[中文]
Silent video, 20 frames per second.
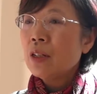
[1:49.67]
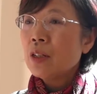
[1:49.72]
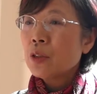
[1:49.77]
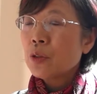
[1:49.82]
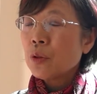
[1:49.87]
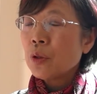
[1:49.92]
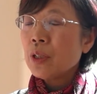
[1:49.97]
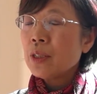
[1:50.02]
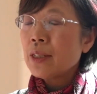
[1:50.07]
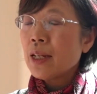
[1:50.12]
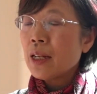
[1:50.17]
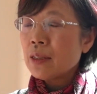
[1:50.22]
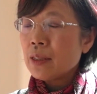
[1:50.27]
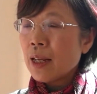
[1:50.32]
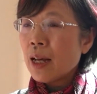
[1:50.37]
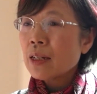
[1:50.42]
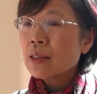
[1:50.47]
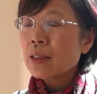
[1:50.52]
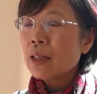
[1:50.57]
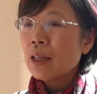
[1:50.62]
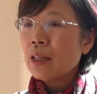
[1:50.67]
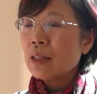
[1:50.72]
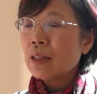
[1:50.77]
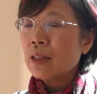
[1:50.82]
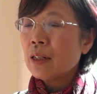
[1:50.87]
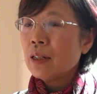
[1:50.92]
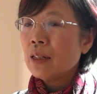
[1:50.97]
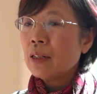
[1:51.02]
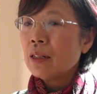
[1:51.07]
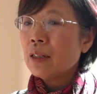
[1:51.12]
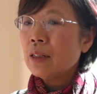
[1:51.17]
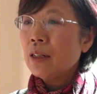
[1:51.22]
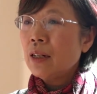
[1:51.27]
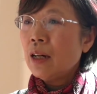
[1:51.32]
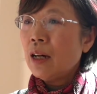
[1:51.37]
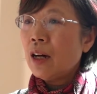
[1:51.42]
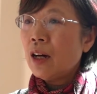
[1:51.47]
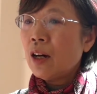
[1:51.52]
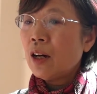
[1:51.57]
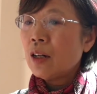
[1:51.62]
所以在这样的一个
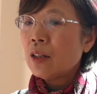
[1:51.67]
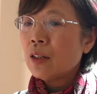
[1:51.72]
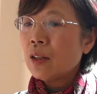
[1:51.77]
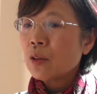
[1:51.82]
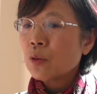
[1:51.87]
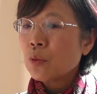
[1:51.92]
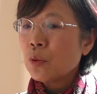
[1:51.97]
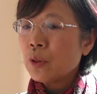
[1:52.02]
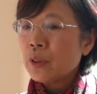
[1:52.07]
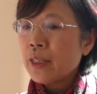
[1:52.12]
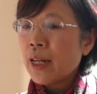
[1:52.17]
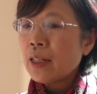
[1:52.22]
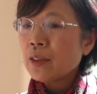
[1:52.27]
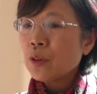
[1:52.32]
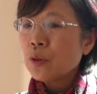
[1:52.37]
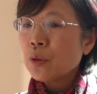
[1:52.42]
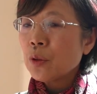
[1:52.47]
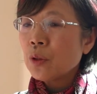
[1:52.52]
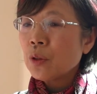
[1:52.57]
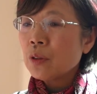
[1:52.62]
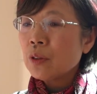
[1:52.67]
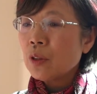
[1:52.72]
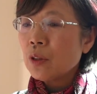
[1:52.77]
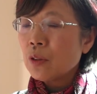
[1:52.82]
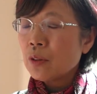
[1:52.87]
啊国家，就说